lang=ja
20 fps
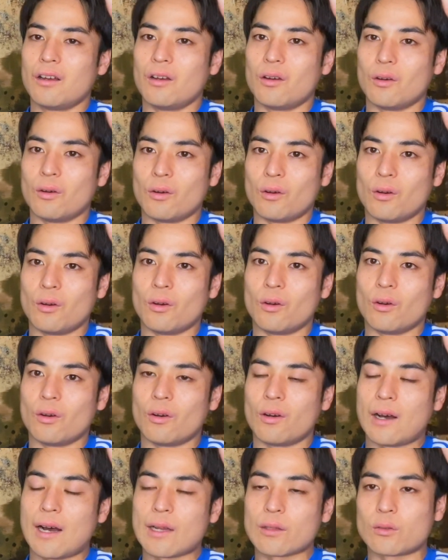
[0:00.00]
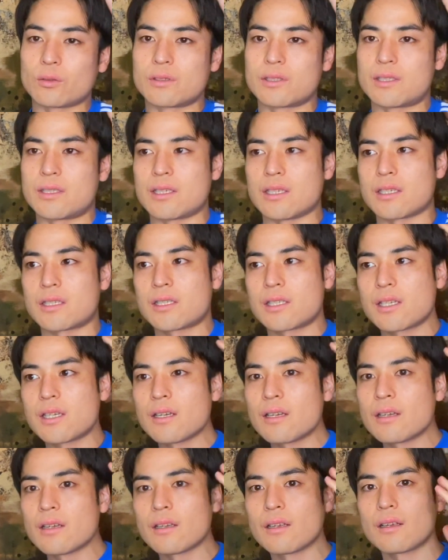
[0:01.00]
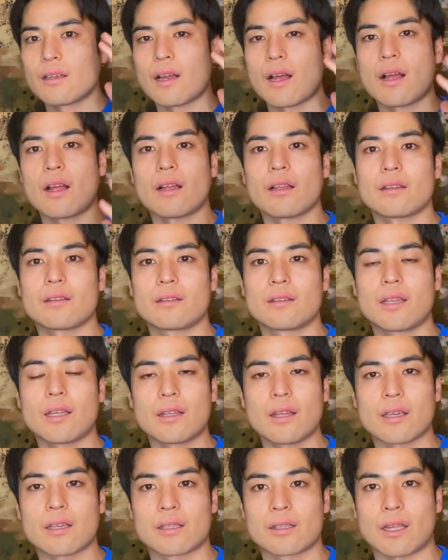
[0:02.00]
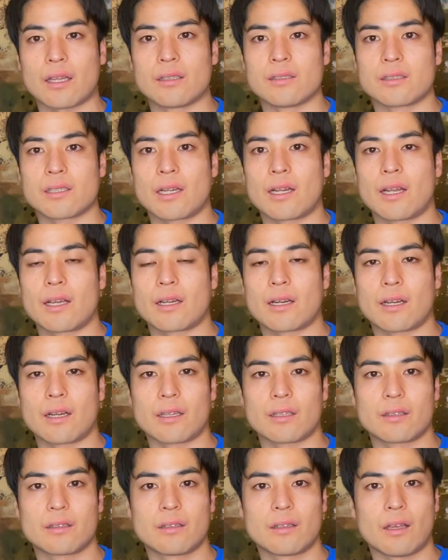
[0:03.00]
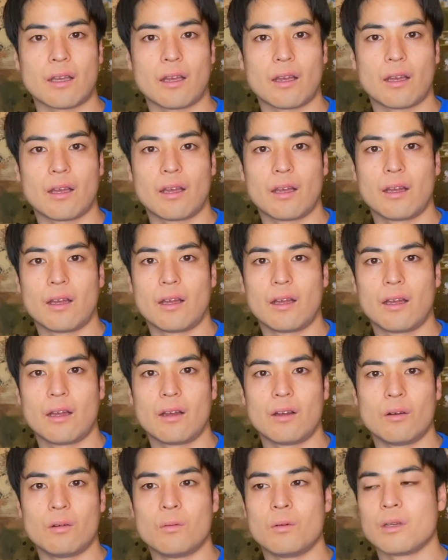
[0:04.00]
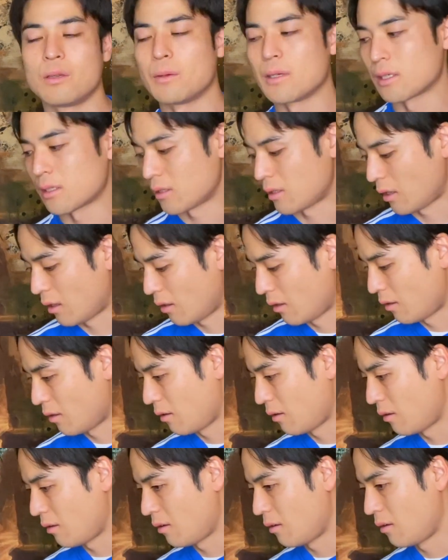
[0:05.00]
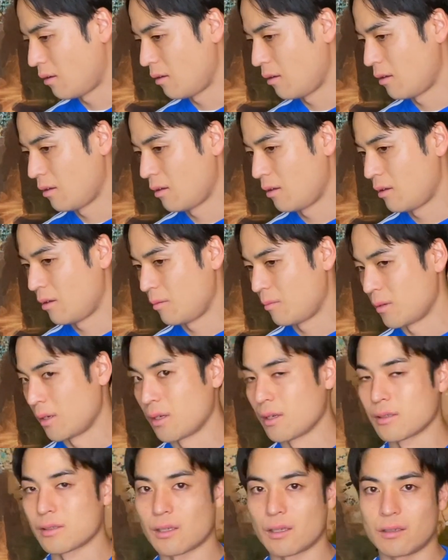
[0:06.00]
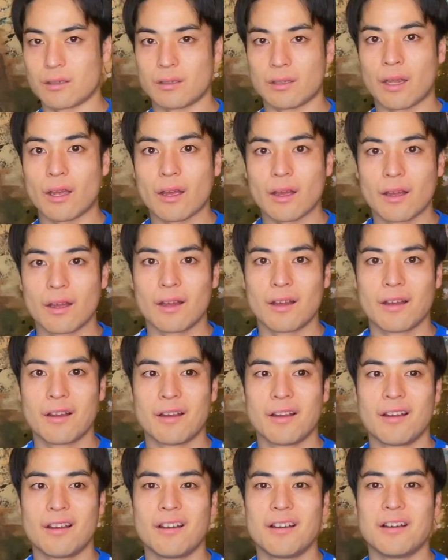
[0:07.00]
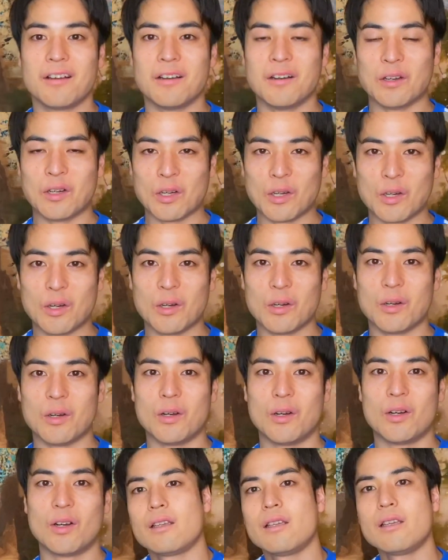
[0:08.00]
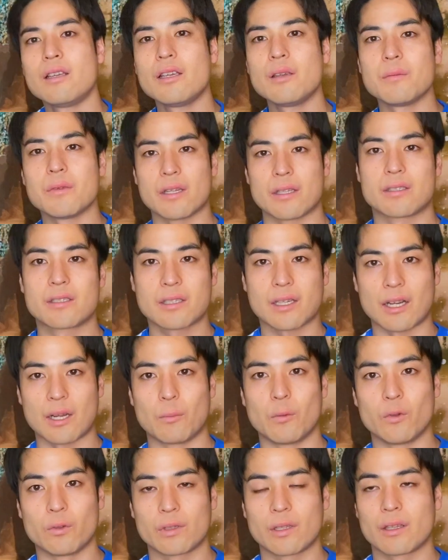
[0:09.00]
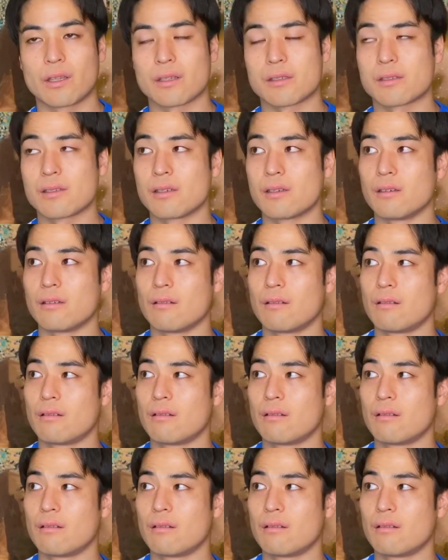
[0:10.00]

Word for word: うん。あと自信が出てきたんじゃないかなって思いました、皆さんにね。うん、いい意味で力も抜けたし、